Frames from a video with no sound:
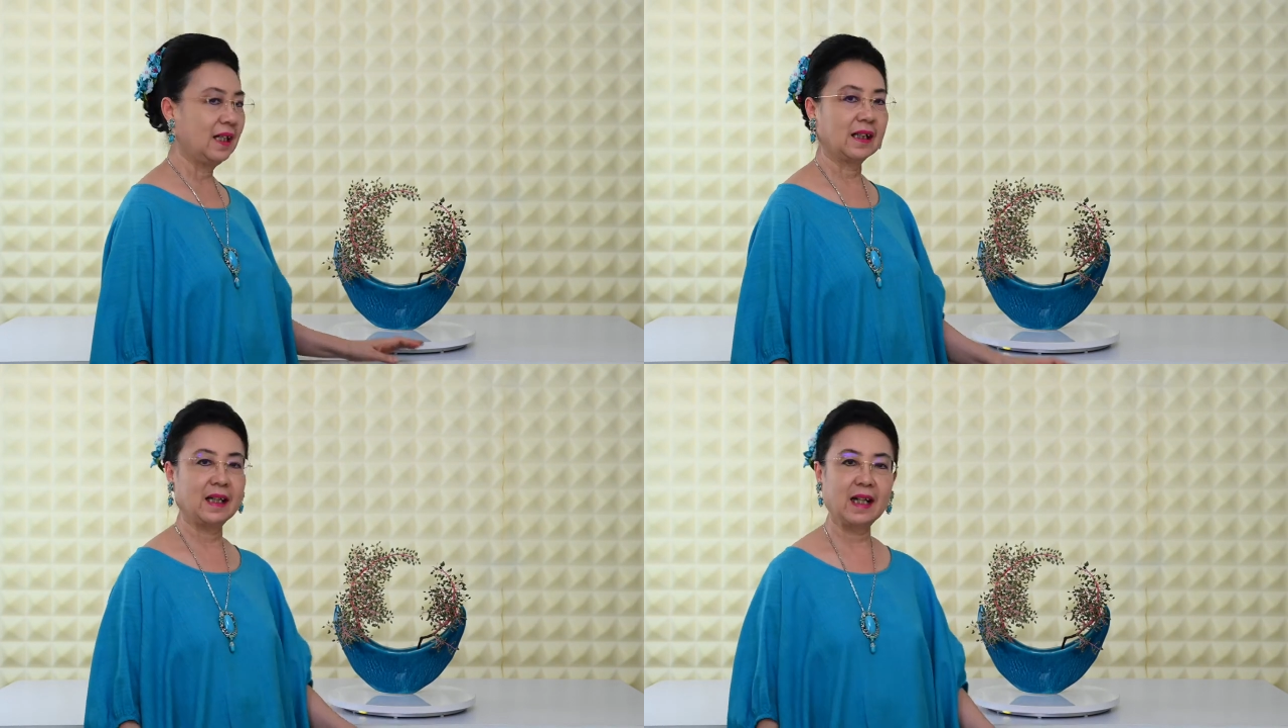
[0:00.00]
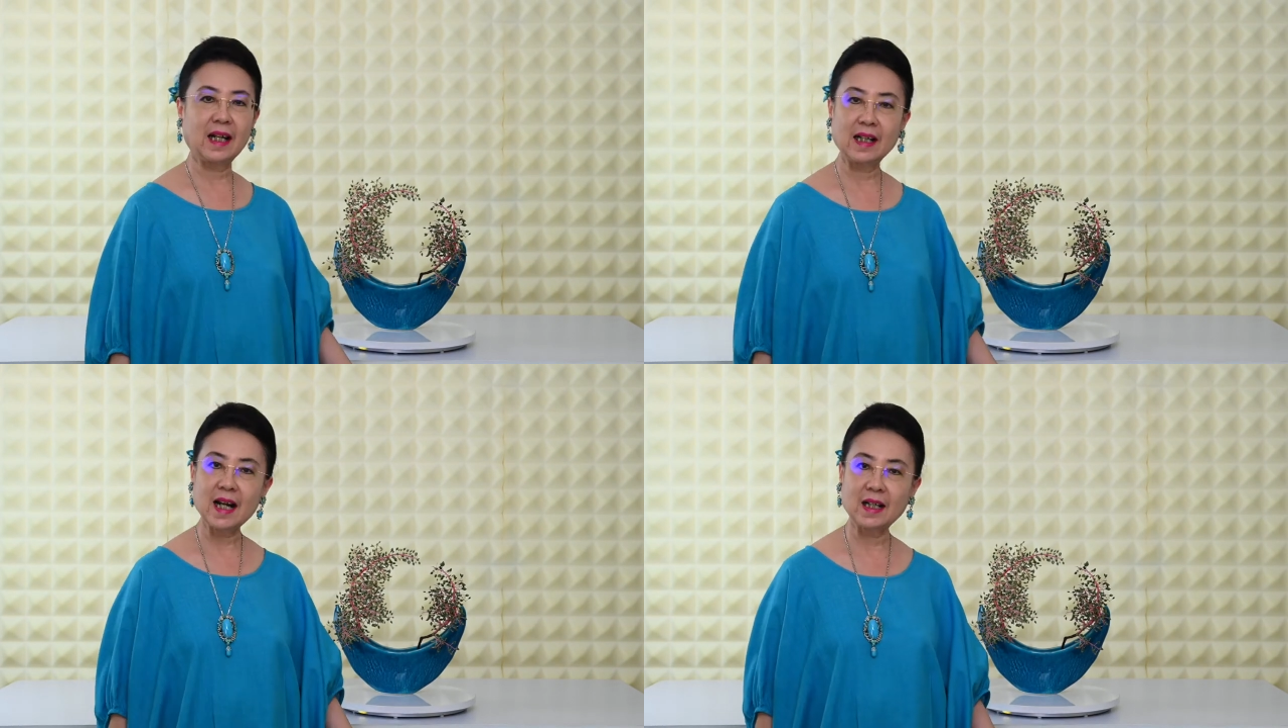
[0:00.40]

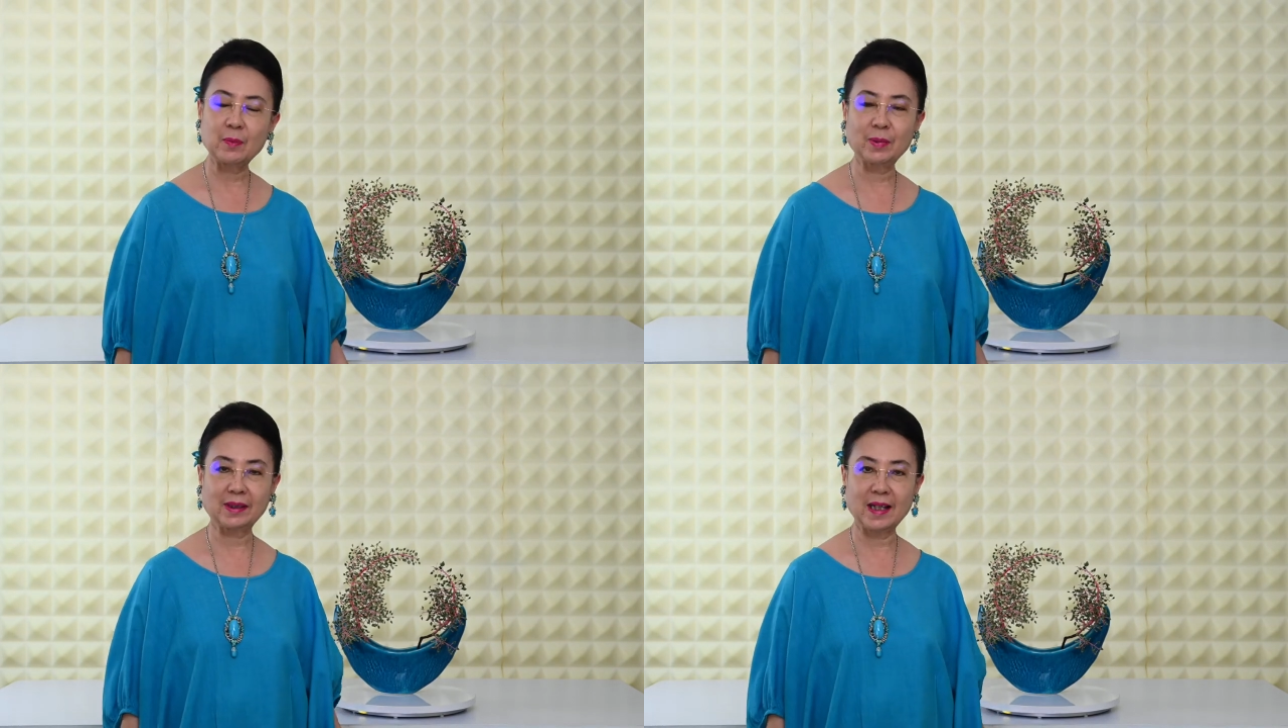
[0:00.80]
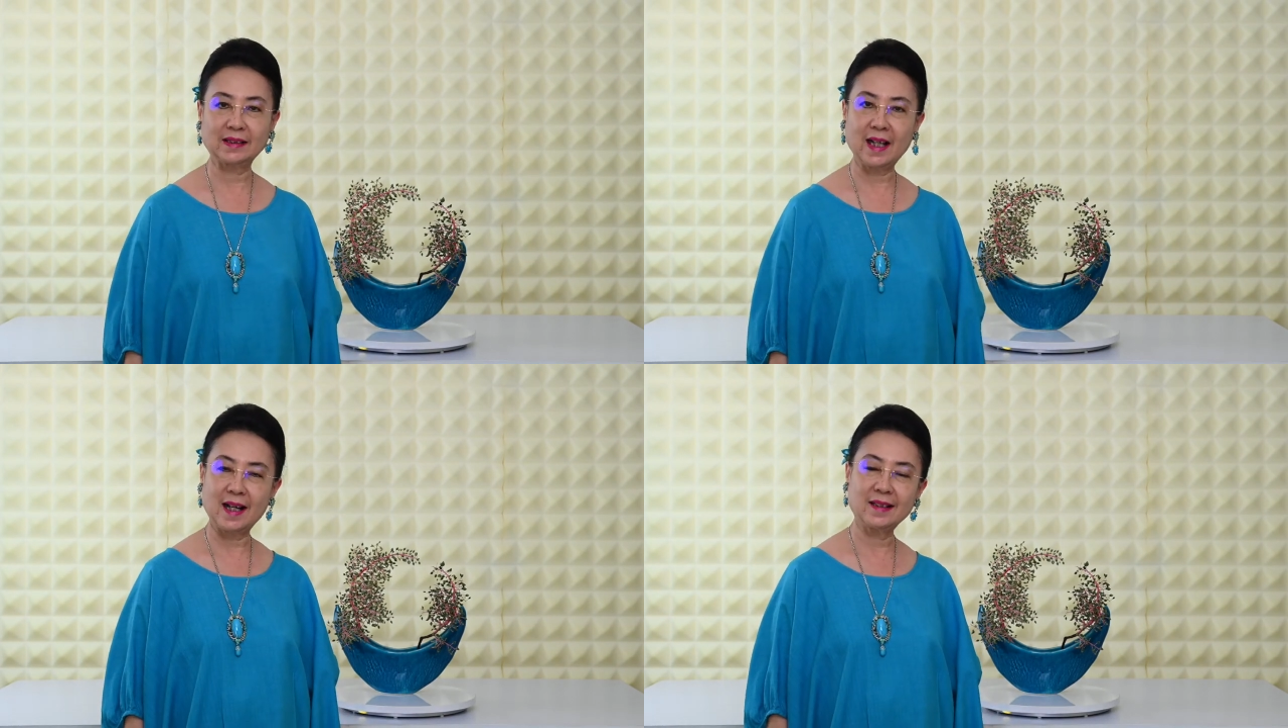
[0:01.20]
Kadang-kadang ada
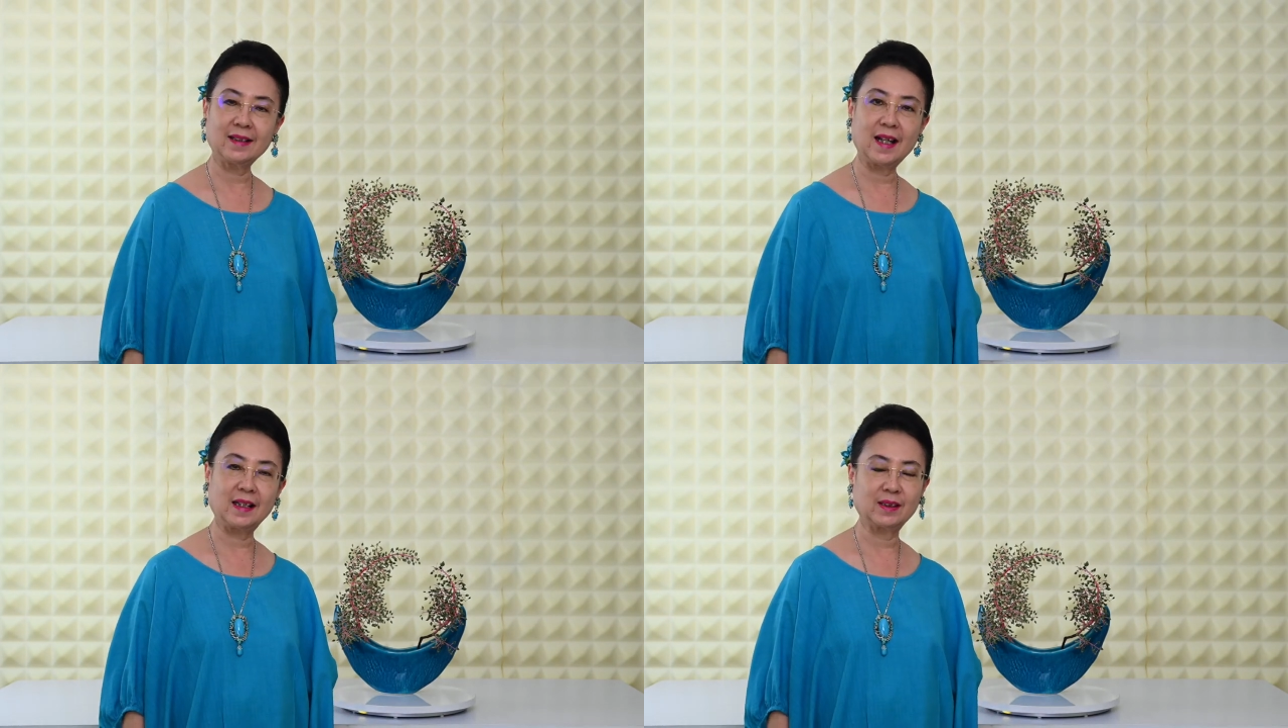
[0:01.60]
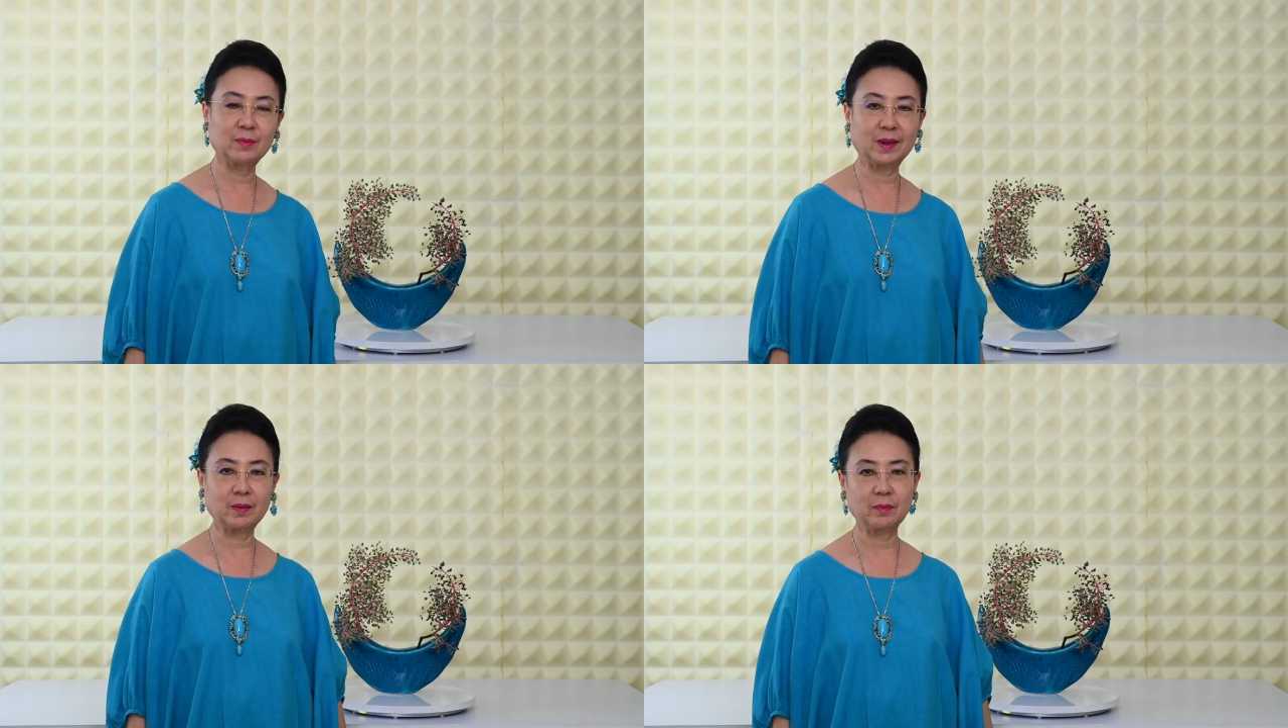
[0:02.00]
pertanyaan dari
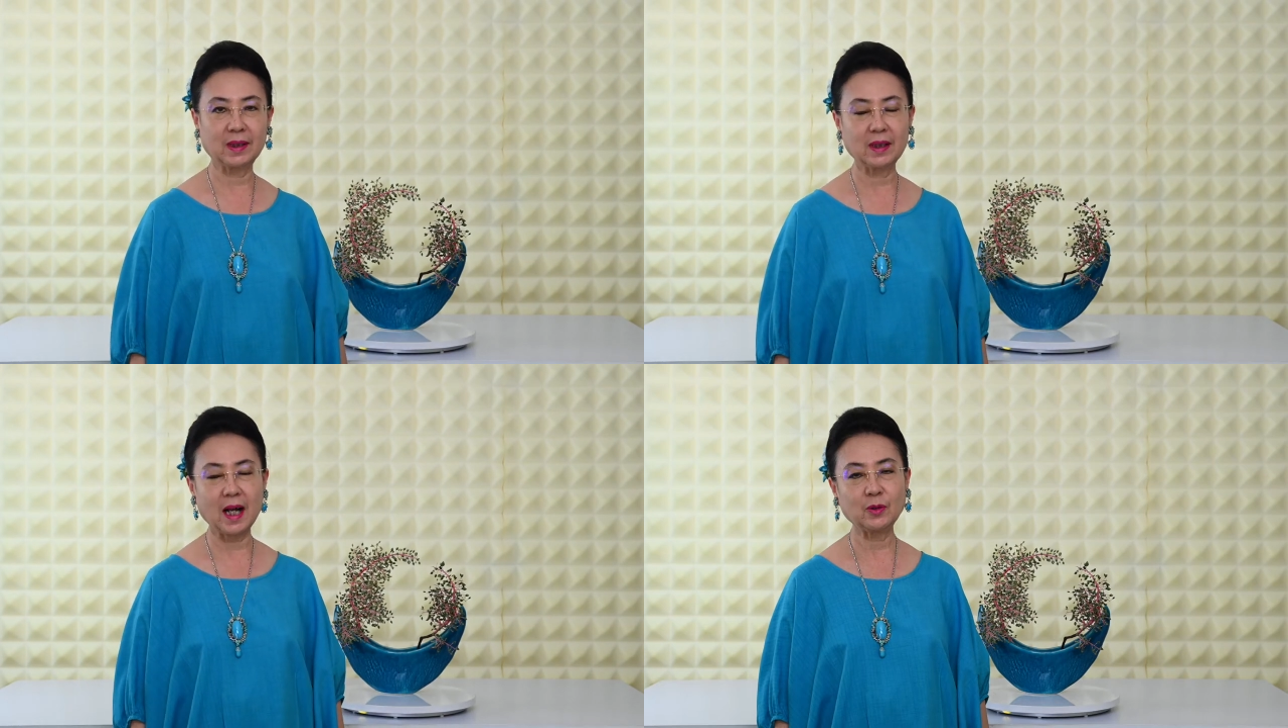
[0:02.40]
teman-teman,